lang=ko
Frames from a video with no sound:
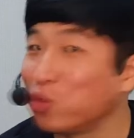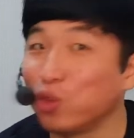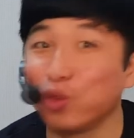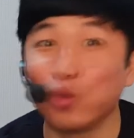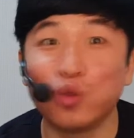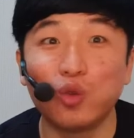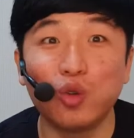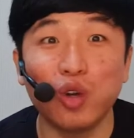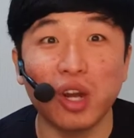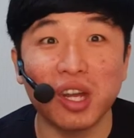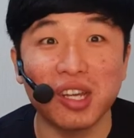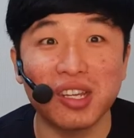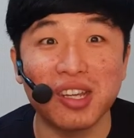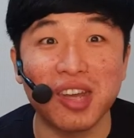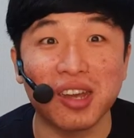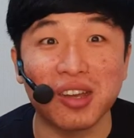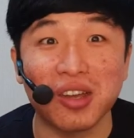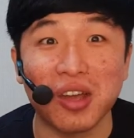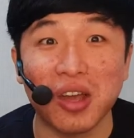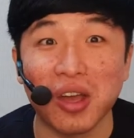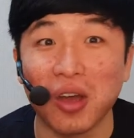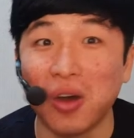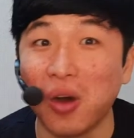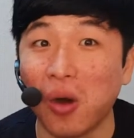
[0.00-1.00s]
누구랑
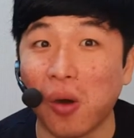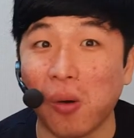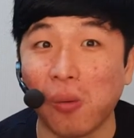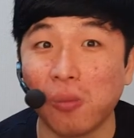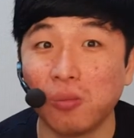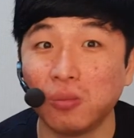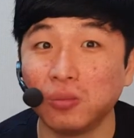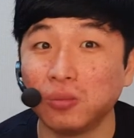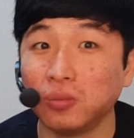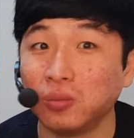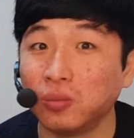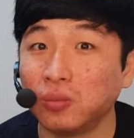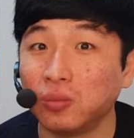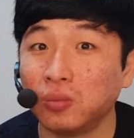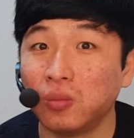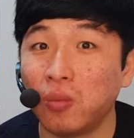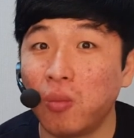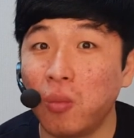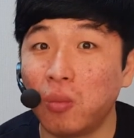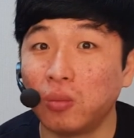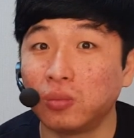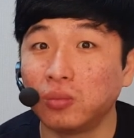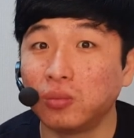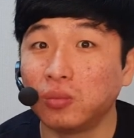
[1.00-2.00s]
이야기해요? 어, 저기 저
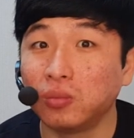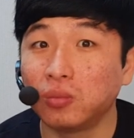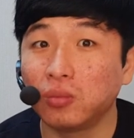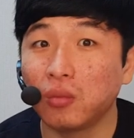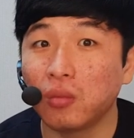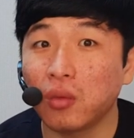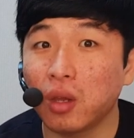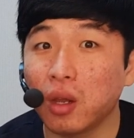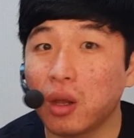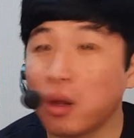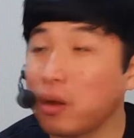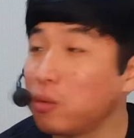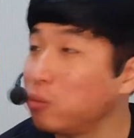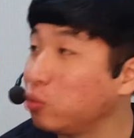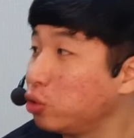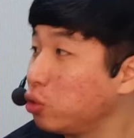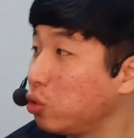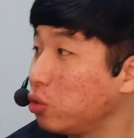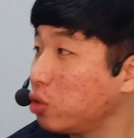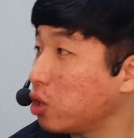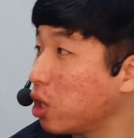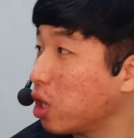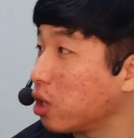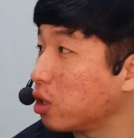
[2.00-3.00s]
친구요.
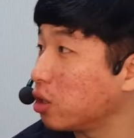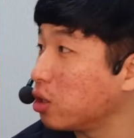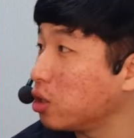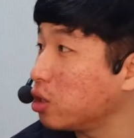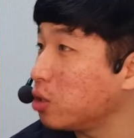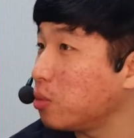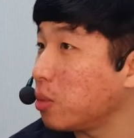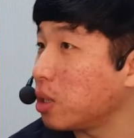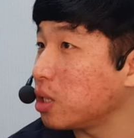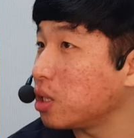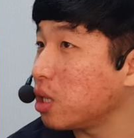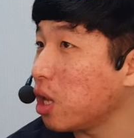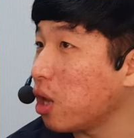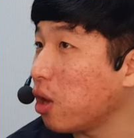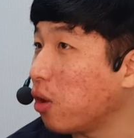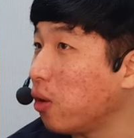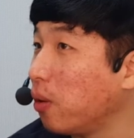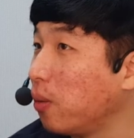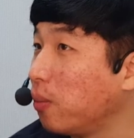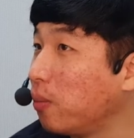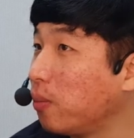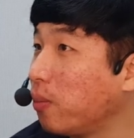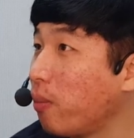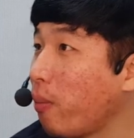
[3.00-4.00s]
무서우니까 그러지 마세요.
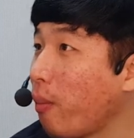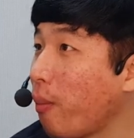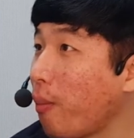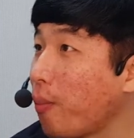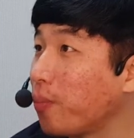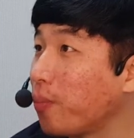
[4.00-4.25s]
보고 있니?